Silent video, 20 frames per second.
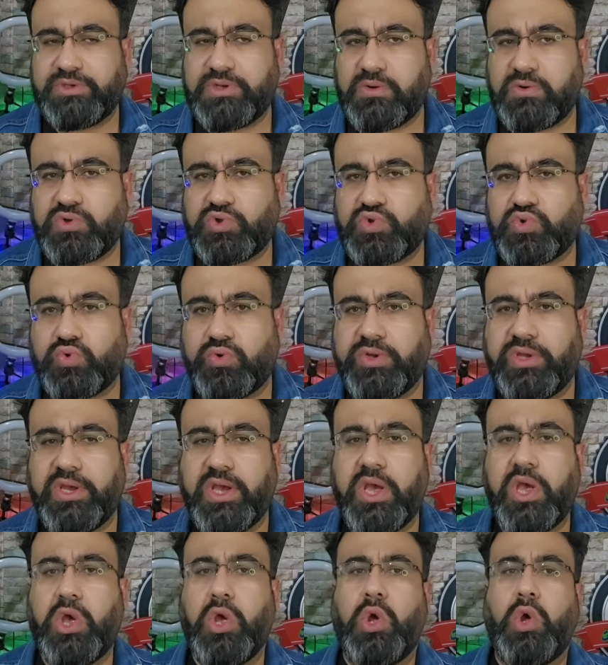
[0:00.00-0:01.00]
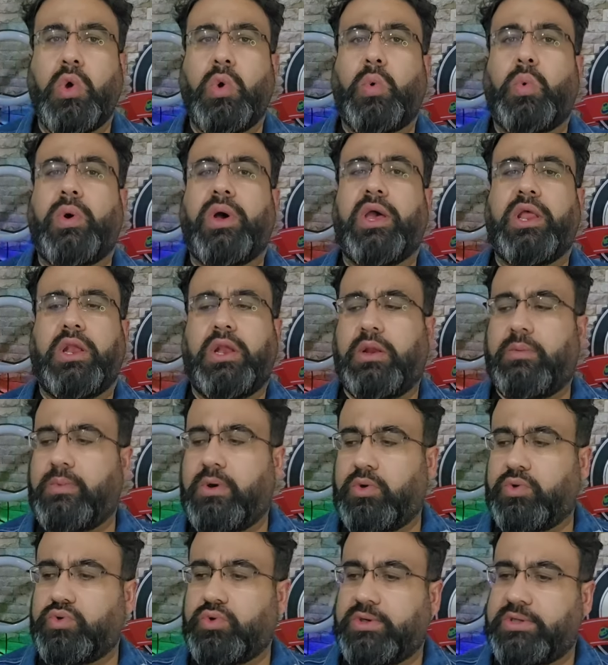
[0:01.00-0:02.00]
من الدوري السوري
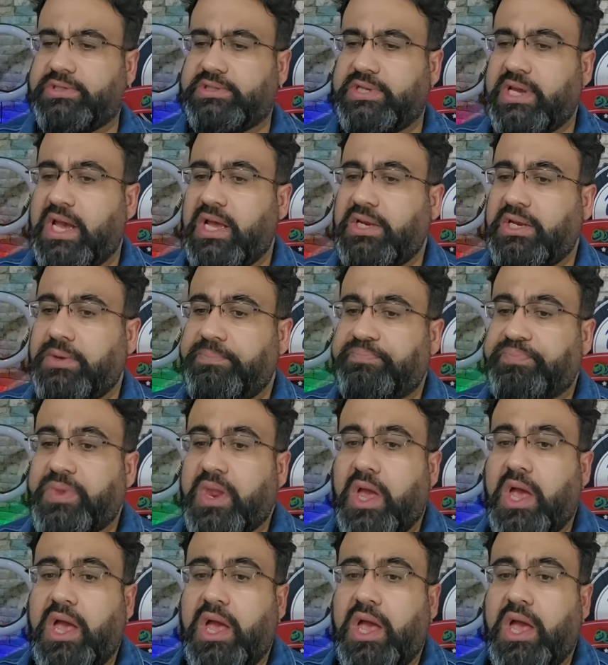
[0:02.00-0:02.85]
والموضوع الثاني